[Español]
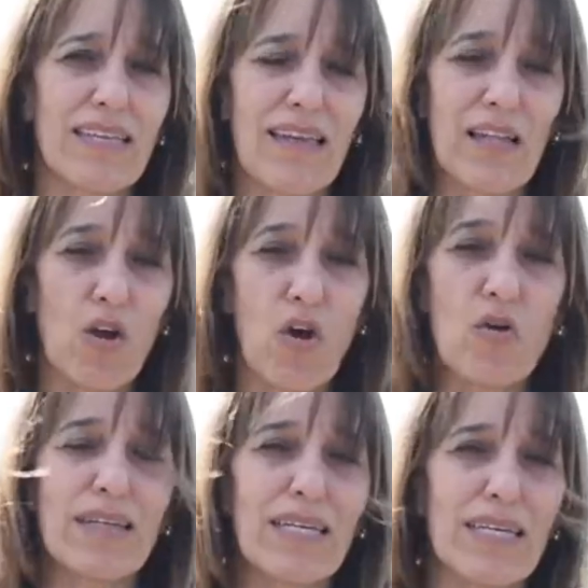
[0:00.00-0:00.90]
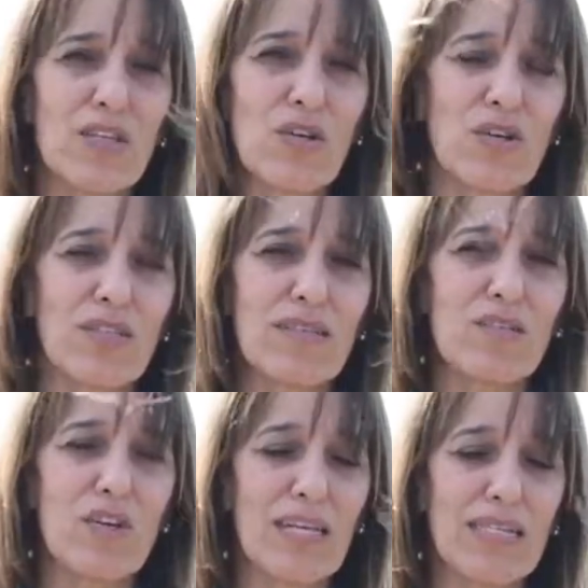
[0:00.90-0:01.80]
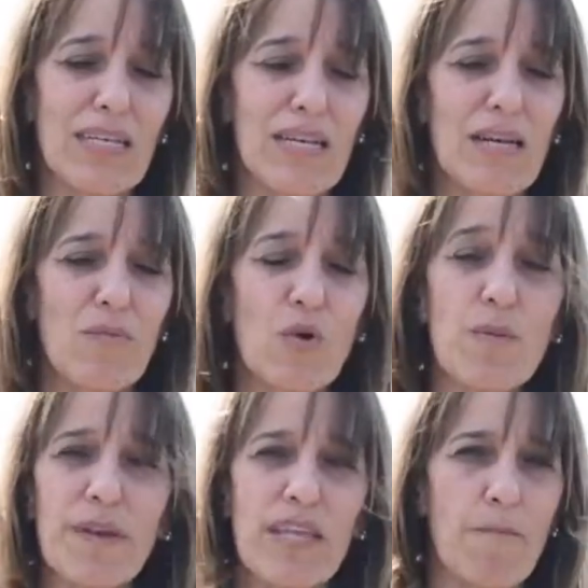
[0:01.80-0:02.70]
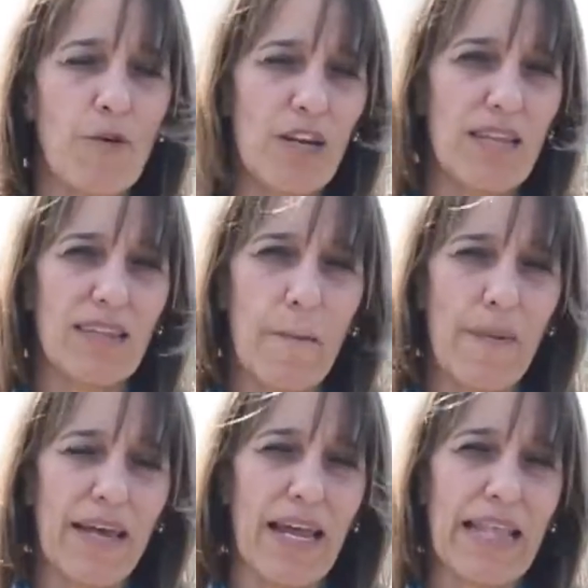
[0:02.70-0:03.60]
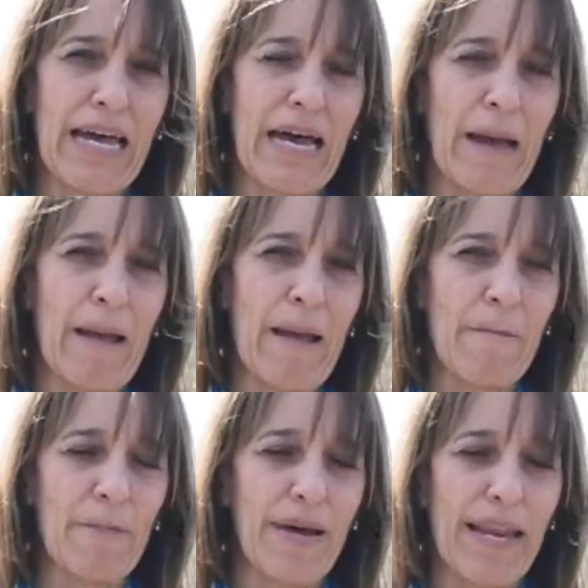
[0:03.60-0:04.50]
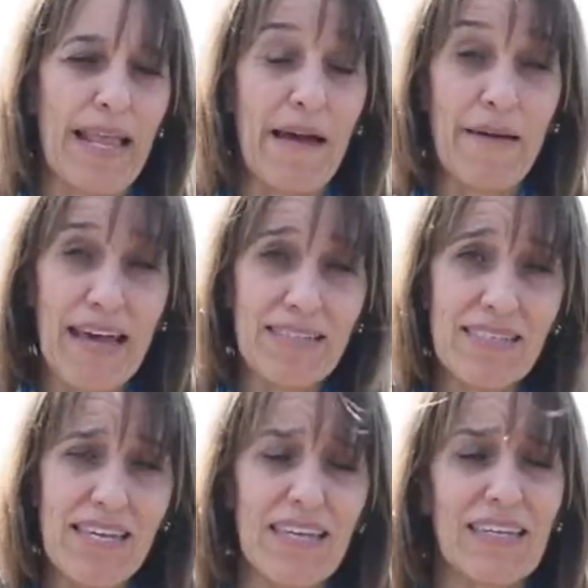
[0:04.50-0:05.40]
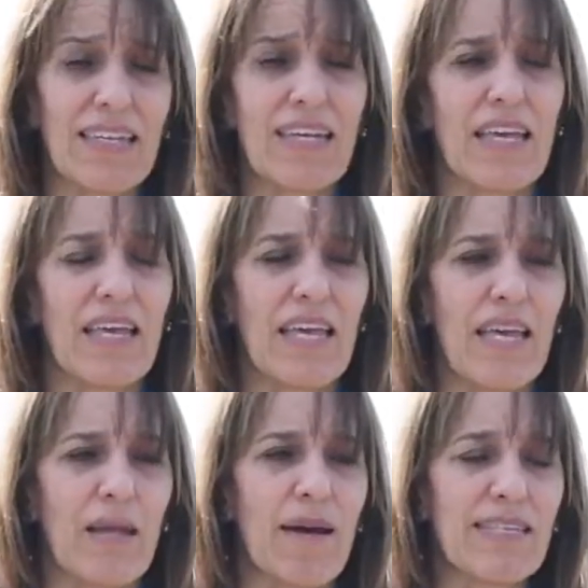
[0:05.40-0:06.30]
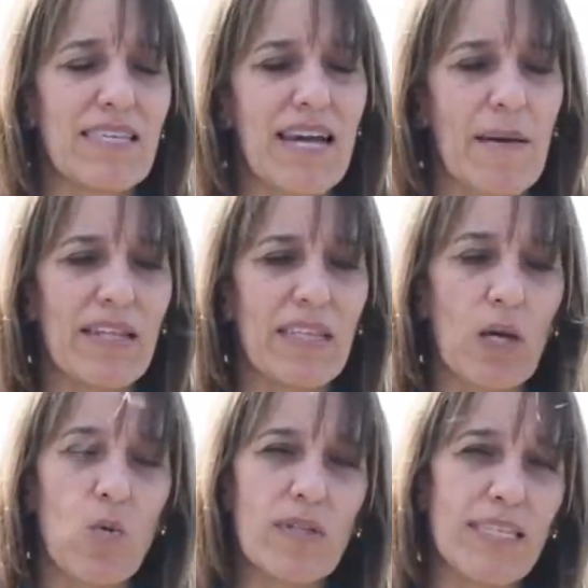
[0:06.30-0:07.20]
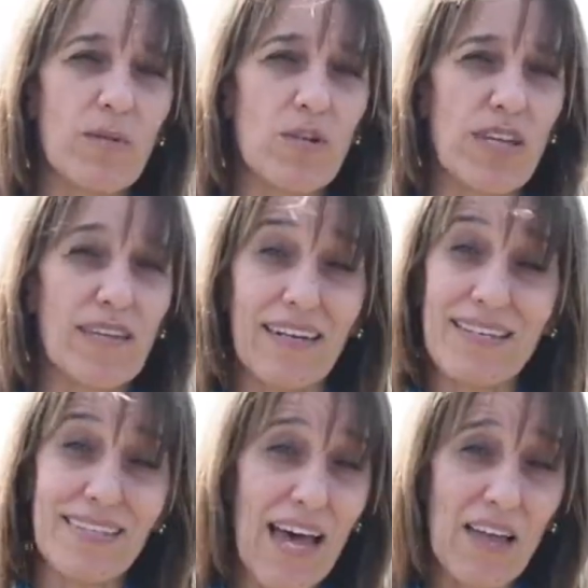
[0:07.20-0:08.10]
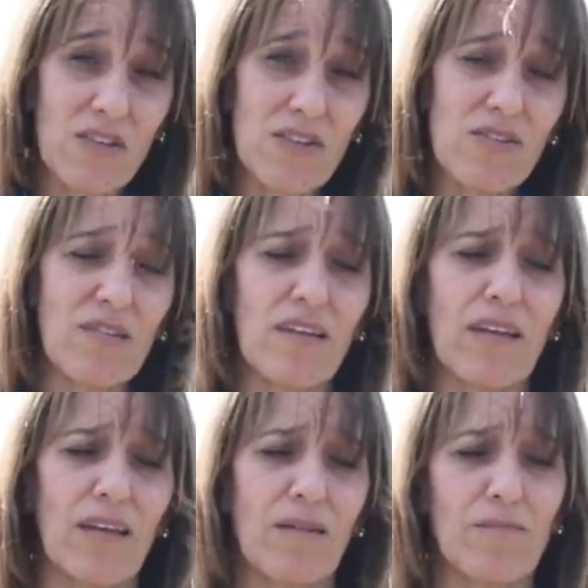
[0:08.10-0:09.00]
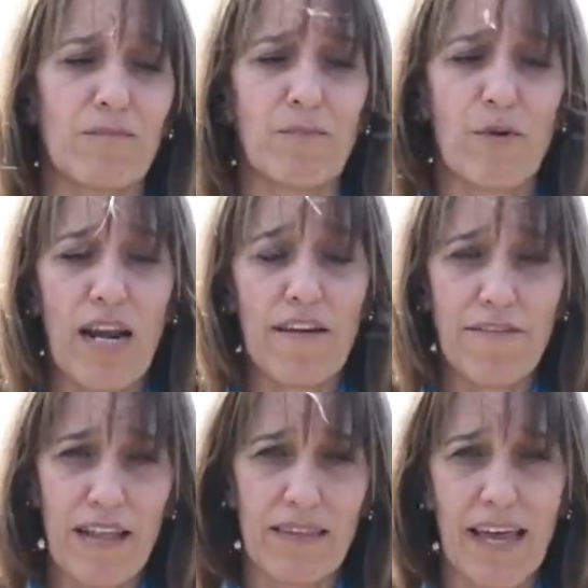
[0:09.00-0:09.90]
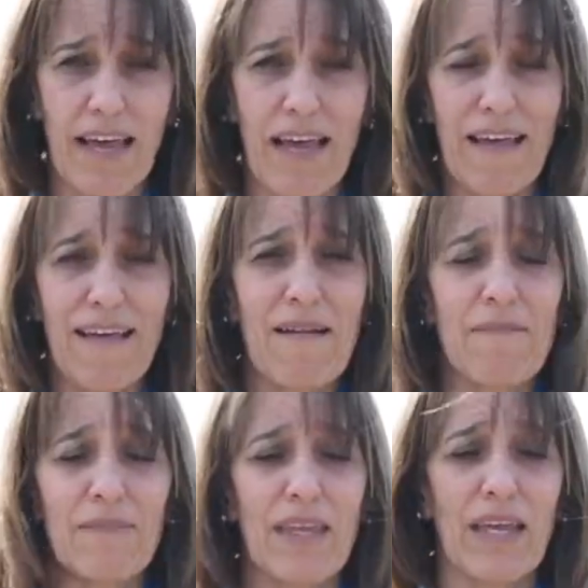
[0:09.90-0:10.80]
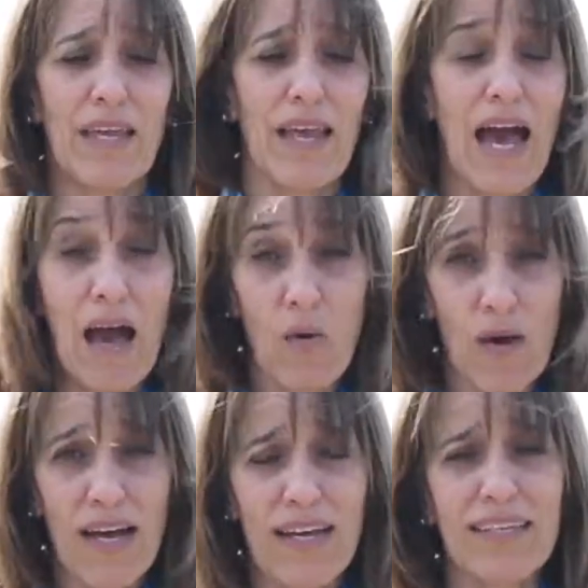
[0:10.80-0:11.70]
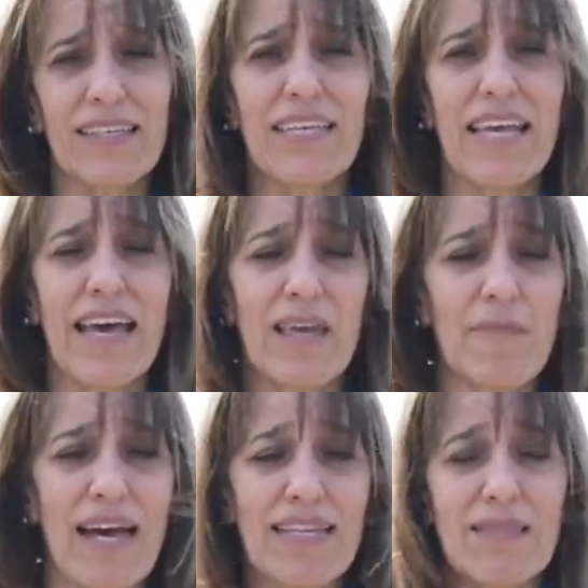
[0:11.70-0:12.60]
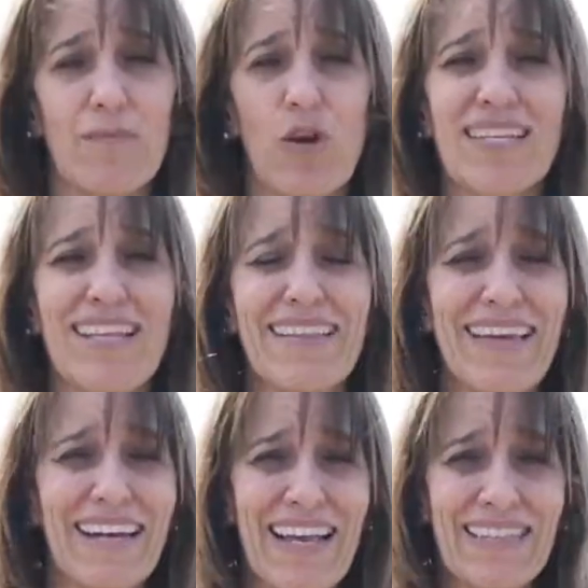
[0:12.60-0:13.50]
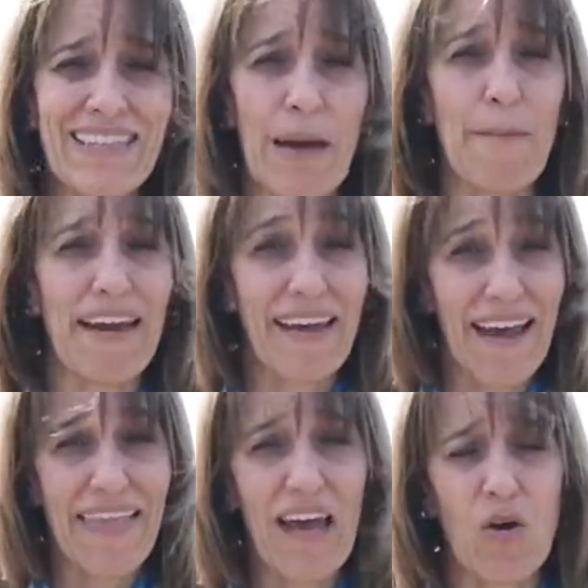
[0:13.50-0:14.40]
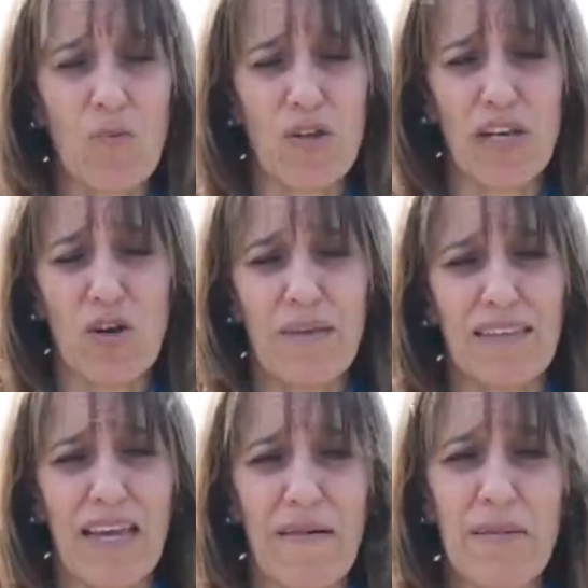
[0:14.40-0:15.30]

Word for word: el hongo ha tenido condiciones muy predisponentes para, para el avance, eh, básicamente cultivos estresados eh, por la falta de agua y además por las alternancias marcadas, como les comentaba al